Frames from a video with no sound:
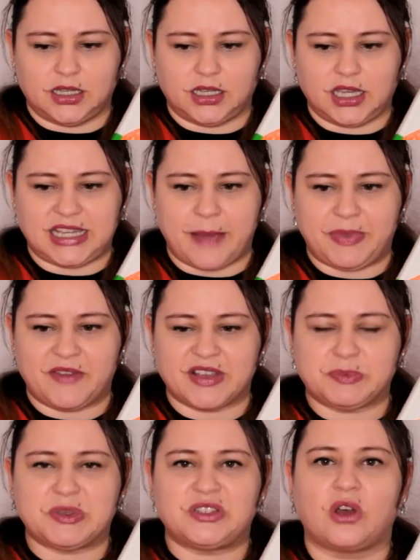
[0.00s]
ich hier
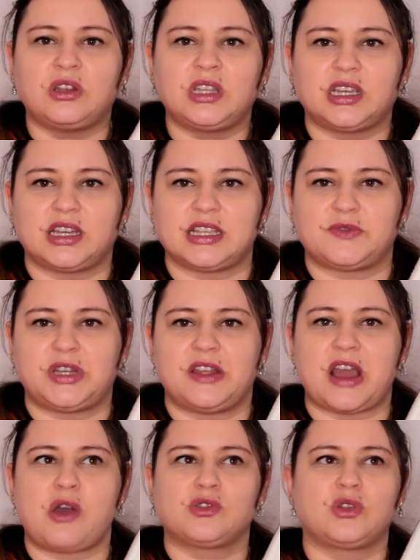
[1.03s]
was Besonderes, wo
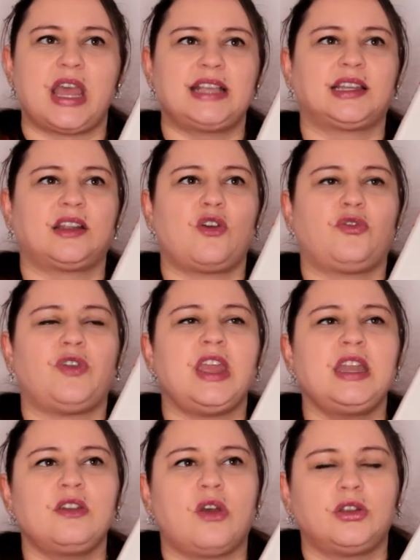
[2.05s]
der Autor extra darauf
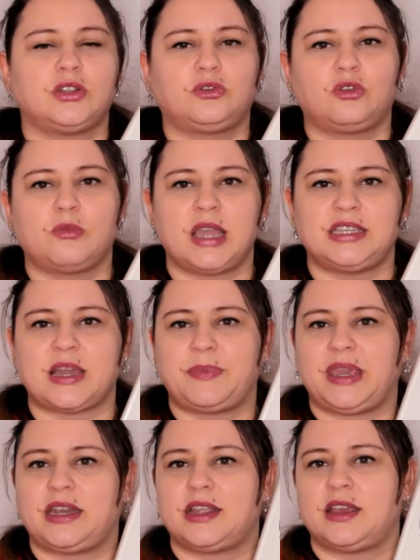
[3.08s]
hindeutet, guck mal, ich habe
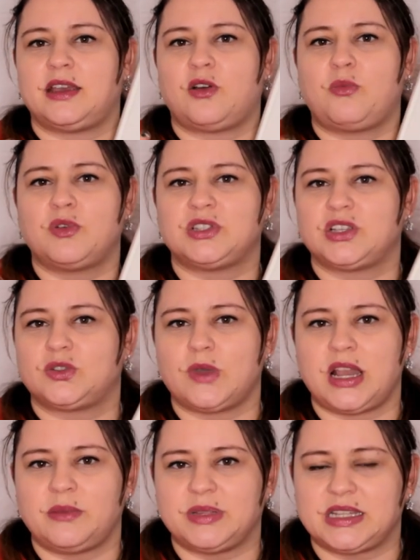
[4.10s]
hier eine
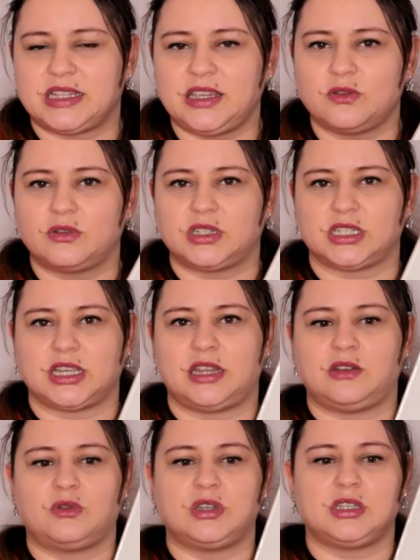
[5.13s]
homosexuelle Beziehung
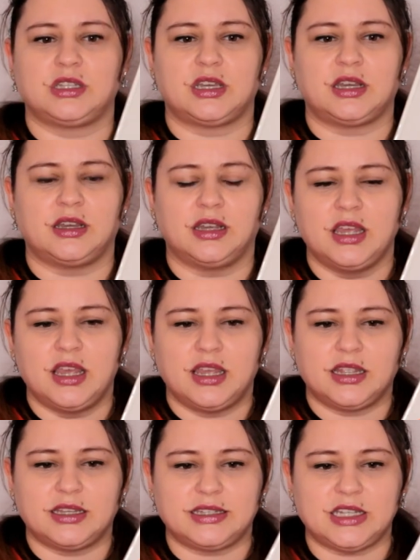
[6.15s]
drin und äh,
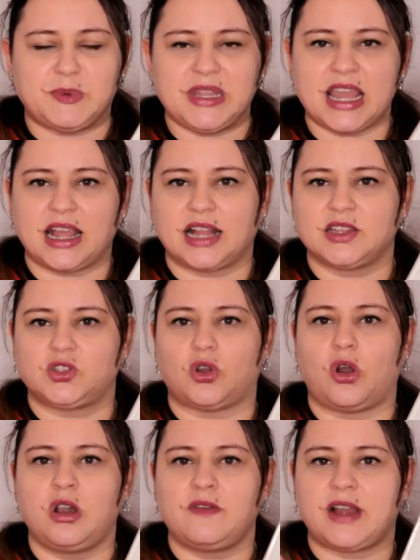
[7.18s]
ich bin ja ganz
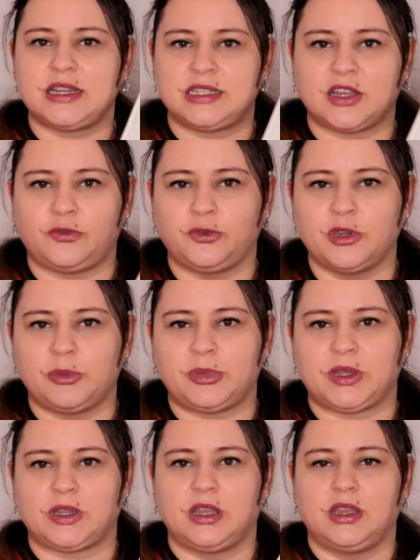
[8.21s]
toll, weil ich dafür
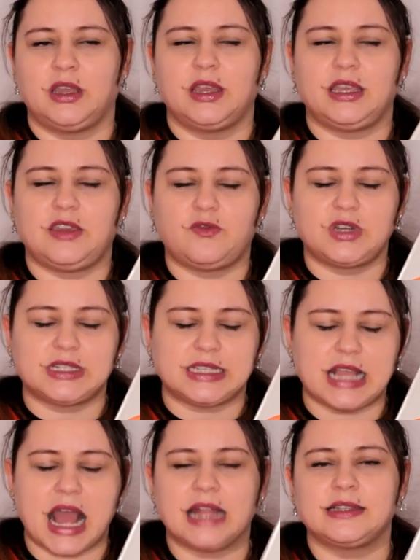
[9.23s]
bin. Hier wurde es
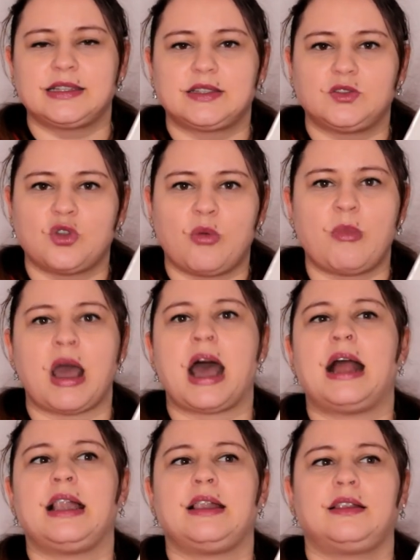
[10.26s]
ganz
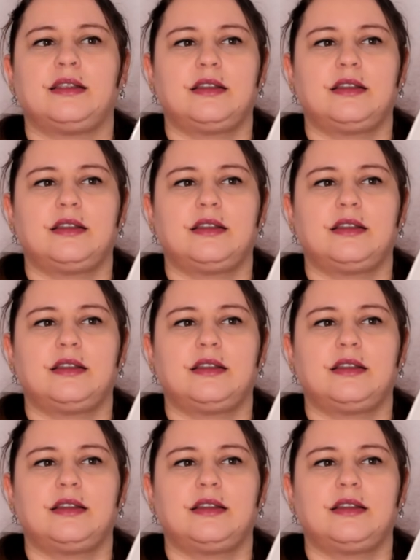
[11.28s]
normal